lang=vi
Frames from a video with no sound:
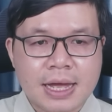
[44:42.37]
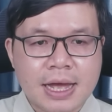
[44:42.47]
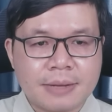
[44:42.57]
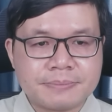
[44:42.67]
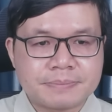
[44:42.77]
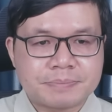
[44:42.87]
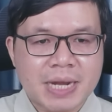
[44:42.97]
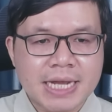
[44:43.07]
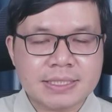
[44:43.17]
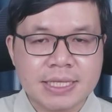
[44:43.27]
à,
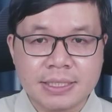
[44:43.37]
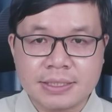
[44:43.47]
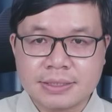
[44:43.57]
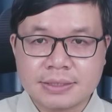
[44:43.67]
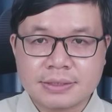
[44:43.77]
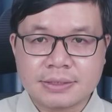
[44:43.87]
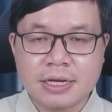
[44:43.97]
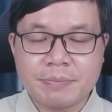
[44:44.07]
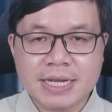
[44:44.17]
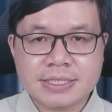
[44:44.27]
Palestine
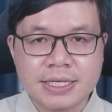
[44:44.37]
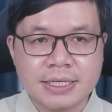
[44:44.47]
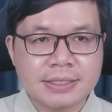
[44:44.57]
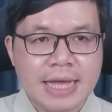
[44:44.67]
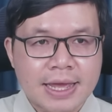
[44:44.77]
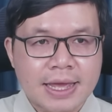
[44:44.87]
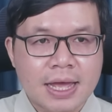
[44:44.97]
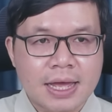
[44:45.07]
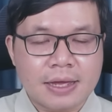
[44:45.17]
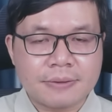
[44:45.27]
người Palestine tại
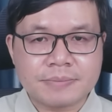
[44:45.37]
à,